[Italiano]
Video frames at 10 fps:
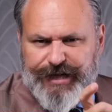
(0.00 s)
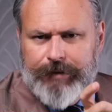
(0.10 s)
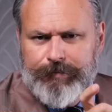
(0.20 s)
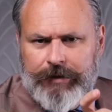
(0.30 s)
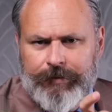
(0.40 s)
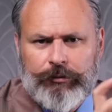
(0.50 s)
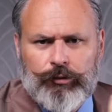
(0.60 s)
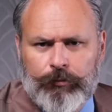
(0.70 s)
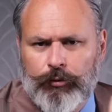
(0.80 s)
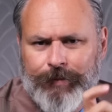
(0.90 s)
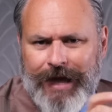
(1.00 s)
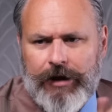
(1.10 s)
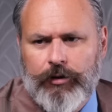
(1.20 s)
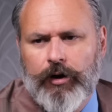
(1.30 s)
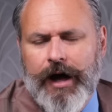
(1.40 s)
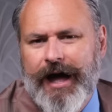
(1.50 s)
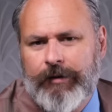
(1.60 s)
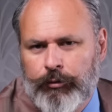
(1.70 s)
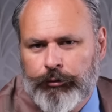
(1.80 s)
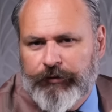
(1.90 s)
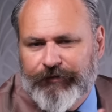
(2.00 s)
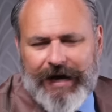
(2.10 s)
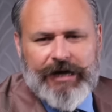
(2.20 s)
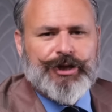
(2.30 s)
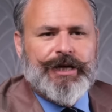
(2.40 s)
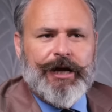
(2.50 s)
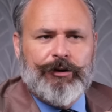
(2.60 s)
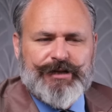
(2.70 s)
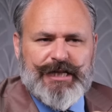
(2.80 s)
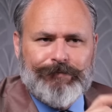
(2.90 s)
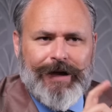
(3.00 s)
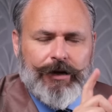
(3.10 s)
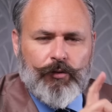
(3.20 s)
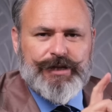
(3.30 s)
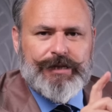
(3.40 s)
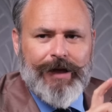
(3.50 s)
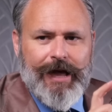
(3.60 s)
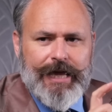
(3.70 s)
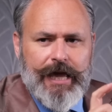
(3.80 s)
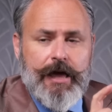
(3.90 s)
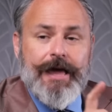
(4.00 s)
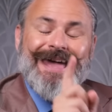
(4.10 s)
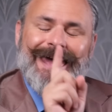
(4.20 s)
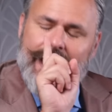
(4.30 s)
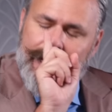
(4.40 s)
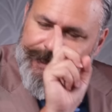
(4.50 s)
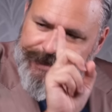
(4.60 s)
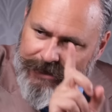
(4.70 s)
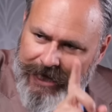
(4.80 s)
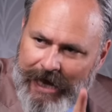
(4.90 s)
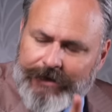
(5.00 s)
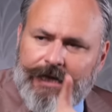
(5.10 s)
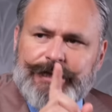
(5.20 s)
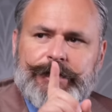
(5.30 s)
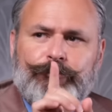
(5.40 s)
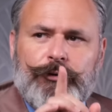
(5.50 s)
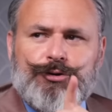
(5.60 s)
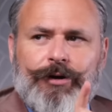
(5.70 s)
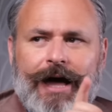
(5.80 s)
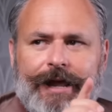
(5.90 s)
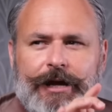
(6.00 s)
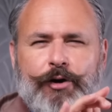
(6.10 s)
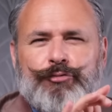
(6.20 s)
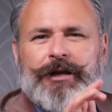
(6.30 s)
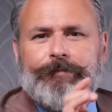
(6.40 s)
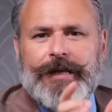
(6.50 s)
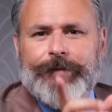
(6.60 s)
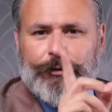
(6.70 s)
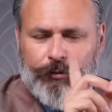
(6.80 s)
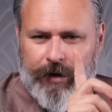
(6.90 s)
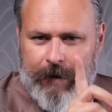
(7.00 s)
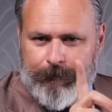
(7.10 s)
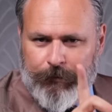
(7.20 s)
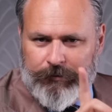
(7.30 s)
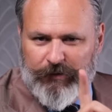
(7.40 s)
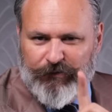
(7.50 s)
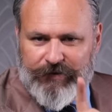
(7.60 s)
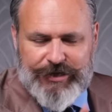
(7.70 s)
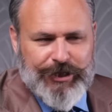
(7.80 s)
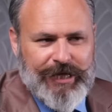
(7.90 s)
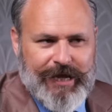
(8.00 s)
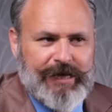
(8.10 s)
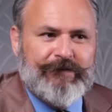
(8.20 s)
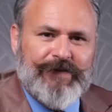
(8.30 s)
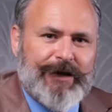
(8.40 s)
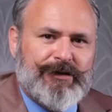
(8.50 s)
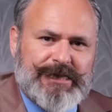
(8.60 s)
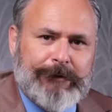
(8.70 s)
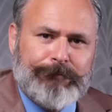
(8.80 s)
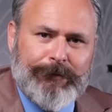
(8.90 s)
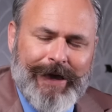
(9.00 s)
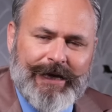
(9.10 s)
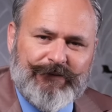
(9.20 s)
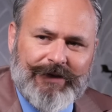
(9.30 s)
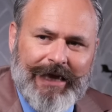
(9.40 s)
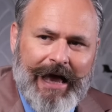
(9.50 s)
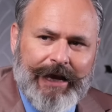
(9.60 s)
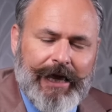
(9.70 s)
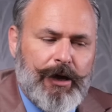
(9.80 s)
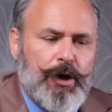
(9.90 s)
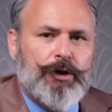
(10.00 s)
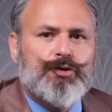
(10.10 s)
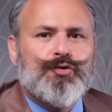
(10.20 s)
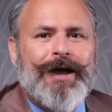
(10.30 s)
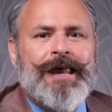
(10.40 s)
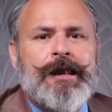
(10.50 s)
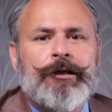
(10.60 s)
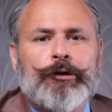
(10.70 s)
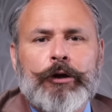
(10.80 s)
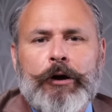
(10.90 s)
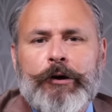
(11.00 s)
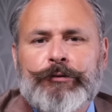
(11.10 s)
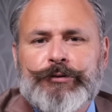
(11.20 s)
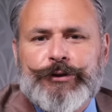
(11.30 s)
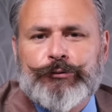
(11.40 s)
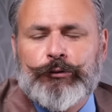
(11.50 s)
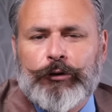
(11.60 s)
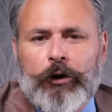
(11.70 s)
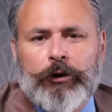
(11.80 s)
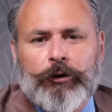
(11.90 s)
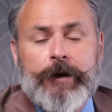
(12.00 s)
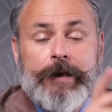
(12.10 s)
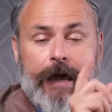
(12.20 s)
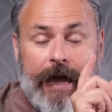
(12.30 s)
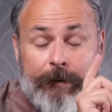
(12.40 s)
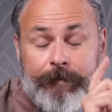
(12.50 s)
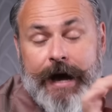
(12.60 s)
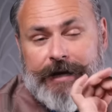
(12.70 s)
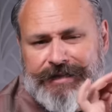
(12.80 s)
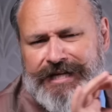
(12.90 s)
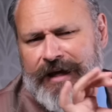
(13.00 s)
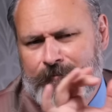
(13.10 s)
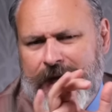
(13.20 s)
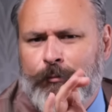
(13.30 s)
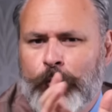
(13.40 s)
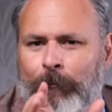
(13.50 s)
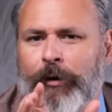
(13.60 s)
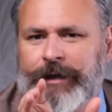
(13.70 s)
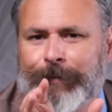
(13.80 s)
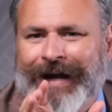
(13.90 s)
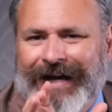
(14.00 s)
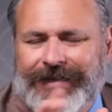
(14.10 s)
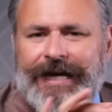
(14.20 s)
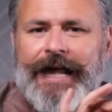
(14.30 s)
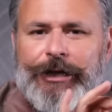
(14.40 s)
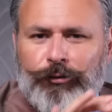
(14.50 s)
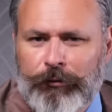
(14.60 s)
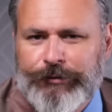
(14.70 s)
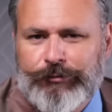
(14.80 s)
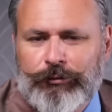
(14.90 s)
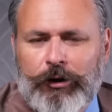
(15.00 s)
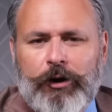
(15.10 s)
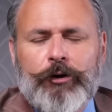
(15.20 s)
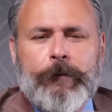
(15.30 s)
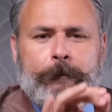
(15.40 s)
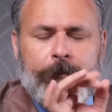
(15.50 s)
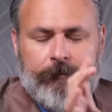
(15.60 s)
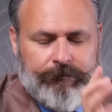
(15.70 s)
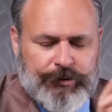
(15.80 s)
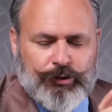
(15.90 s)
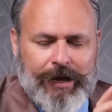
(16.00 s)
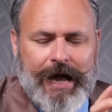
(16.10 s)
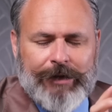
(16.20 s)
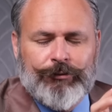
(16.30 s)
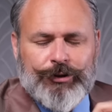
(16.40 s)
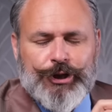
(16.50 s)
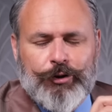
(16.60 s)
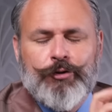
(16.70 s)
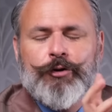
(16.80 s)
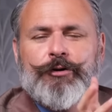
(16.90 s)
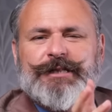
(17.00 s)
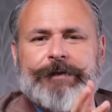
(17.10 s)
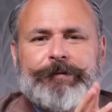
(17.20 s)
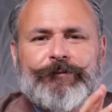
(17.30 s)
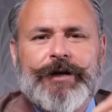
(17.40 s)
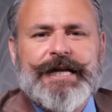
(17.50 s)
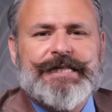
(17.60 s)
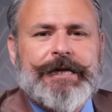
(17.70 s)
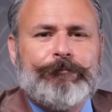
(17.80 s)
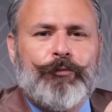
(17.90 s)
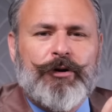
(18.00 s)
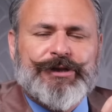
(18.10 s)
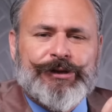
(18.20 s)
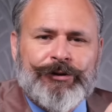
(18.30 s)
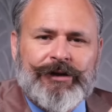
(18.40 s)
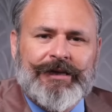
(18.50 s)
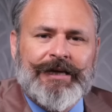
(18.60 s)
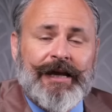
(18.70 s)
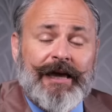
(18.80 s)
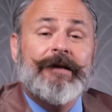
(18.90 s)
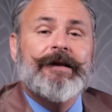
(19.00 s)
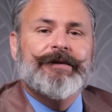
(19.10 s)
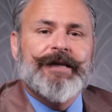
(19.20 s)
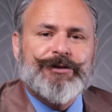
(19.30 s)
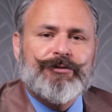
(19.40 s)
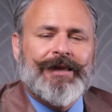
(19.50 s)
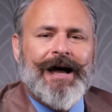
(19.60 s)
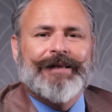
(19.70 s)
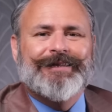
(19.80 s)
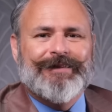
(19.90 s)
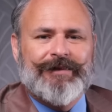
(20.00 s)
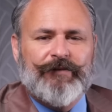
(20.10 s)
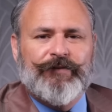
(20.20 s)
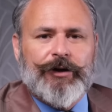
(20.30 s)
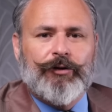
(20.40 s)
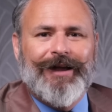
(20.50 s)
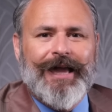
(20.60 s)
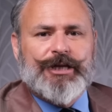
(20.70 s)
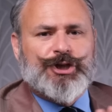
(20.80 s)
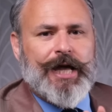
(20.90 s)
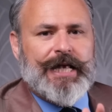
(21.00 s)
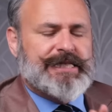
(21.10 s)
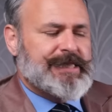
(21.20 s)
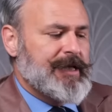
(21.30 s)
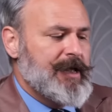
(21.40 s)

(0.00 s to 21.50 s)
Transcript: l'abbinamento blu-bianco è molto facile e non si sbaglia quasi mai, in estate si può giocare con un abbinamento che è più difficile, che in inverno è sempre bene evitare, cioè il tono su tono. Ebbene, se abbiamo un po' di pratica, il tono su tono giocandoci con consapevolezza può sortire dei risultati davvero eccelsi.